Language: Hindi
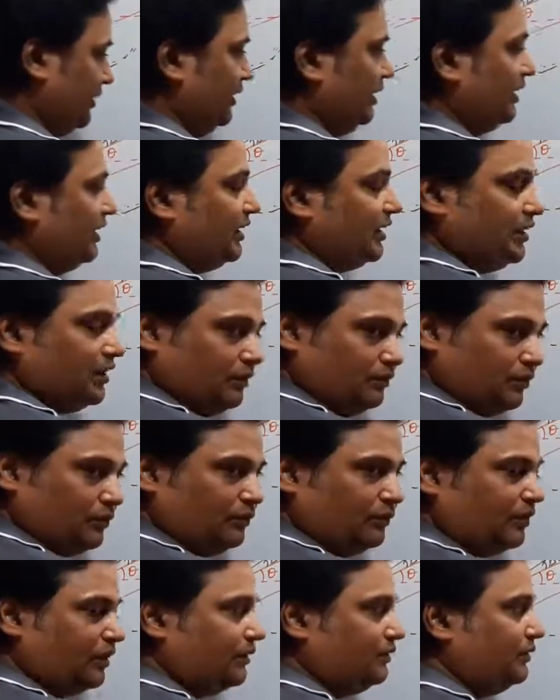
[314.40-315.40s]
नहीं लिखेंगे वो
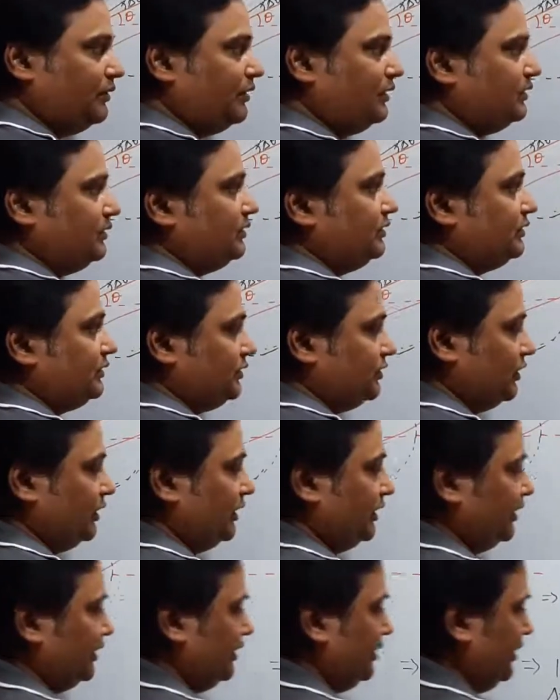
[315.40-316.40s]
लोग फटाफट
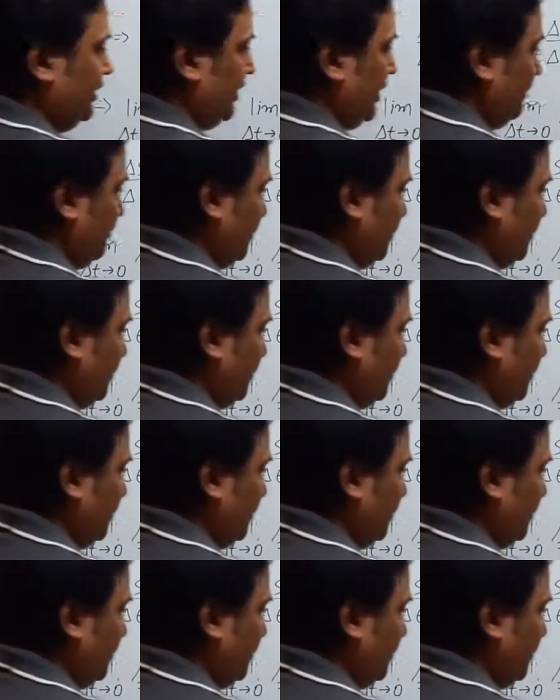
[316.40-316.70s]
चलेंगे ठीक है